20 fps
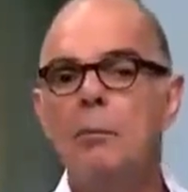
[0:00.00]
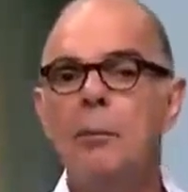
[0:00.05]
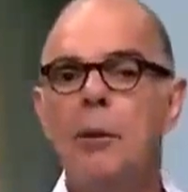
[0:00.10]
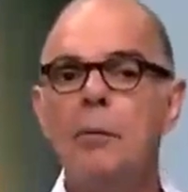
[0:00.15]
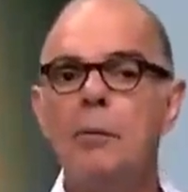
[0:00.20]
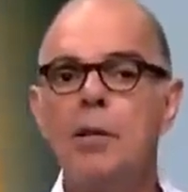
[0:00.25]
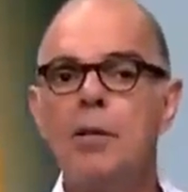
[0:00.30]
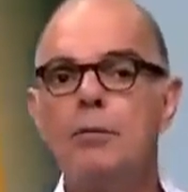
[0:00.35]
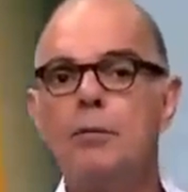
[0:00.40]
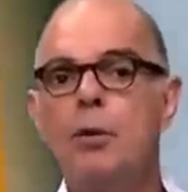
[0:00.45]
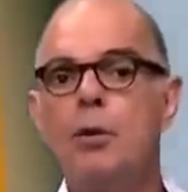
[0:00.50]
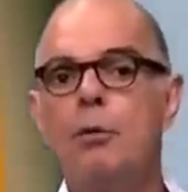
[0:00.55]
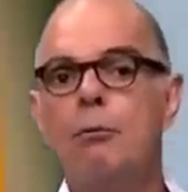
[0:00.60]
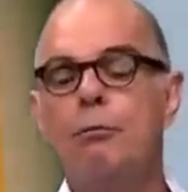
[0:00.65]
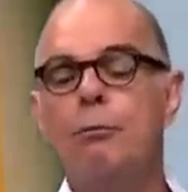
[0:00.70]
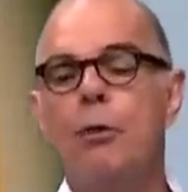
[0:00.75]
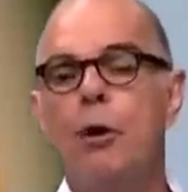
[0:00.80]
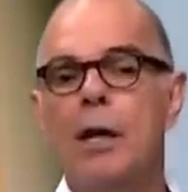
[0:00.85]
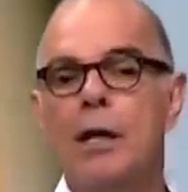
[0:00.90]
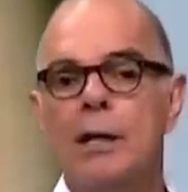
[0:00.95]
O Palmeiras
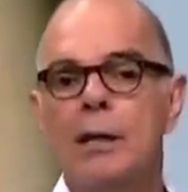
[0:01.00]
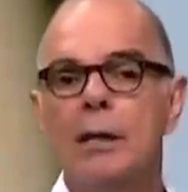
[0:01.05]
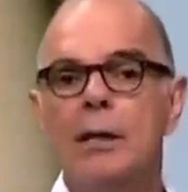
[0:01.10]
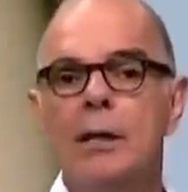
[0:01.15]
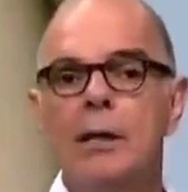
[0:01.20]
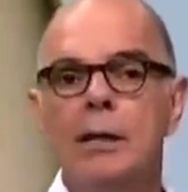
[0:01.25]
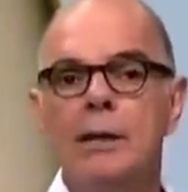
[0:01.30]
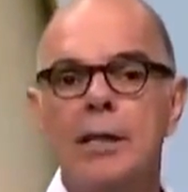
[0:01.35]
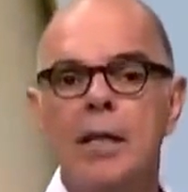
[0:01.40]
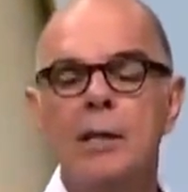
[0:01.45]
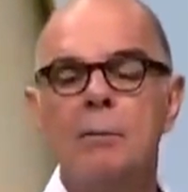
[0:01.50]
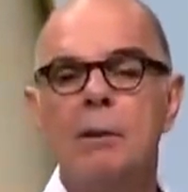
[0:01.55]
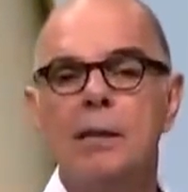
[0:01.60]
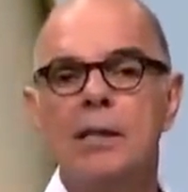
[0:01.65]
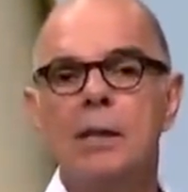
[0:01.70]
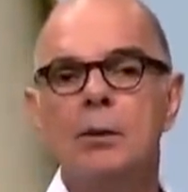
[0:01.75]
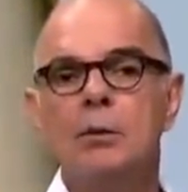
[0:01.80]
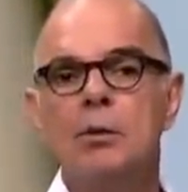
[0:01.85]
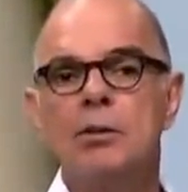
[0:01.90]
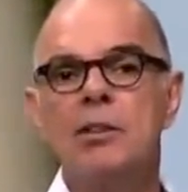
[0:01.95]
ficou fora da
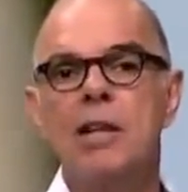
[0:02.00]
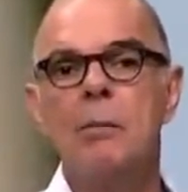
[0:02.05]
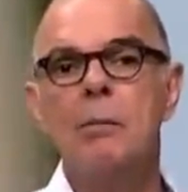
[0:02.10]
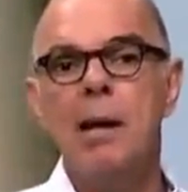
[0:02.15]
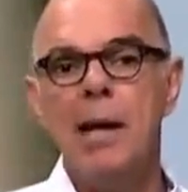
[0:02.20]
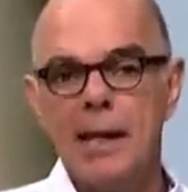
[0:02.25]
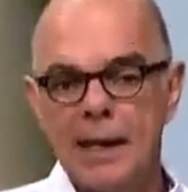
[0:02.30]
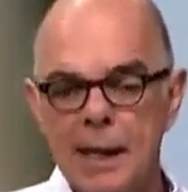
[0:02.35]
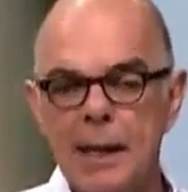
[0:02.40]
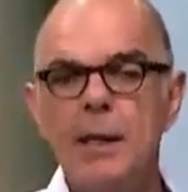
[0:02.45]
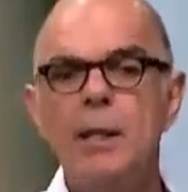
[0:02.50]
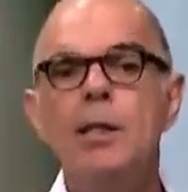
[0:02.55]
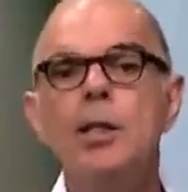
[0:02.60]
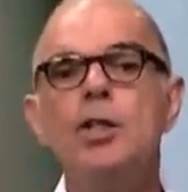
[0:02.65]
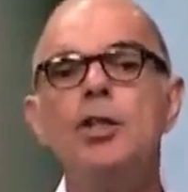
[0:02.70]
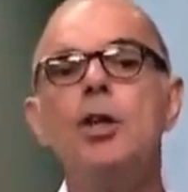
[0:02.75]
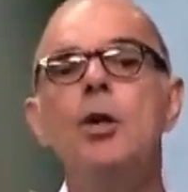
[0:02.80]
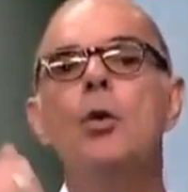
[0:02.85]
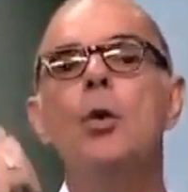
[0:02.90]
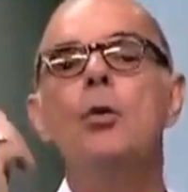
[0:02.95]
Libertadores da América
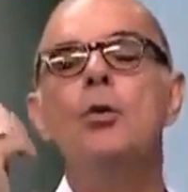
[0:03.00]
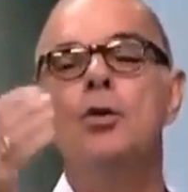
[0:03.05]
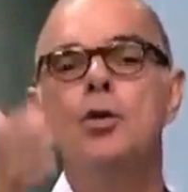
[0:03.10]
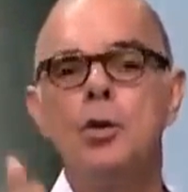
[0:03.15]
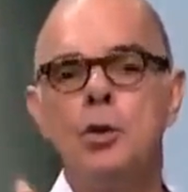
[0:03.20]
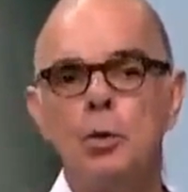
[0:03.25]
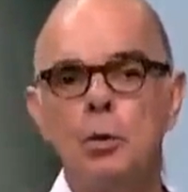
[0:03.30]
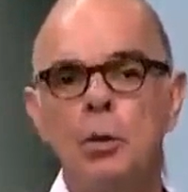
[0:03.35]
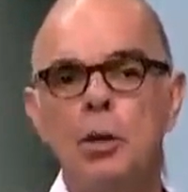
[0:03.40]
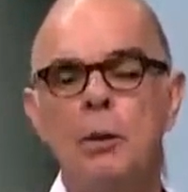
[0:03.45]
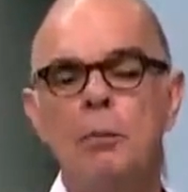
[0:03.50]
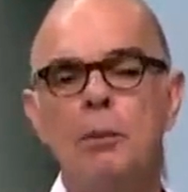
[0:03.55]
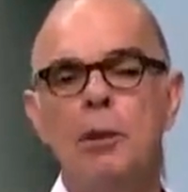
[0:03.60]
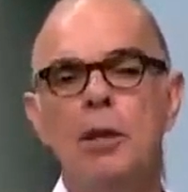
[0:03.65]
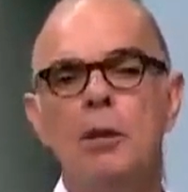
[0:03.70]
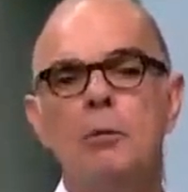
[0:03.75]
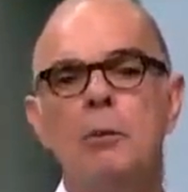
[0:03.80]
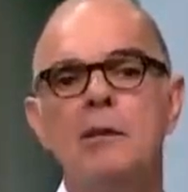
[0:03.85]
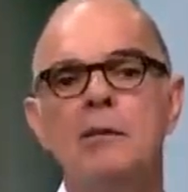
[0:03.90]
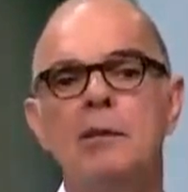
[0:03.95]
e chegou o título do
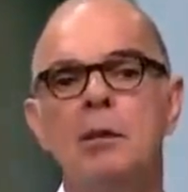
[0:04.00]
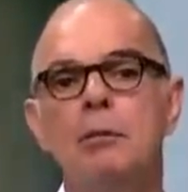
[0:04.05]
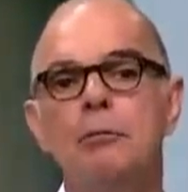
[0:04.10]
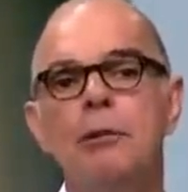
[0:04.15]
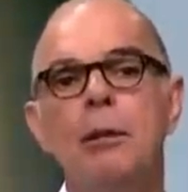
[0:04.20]
Campeonato Brasileiro.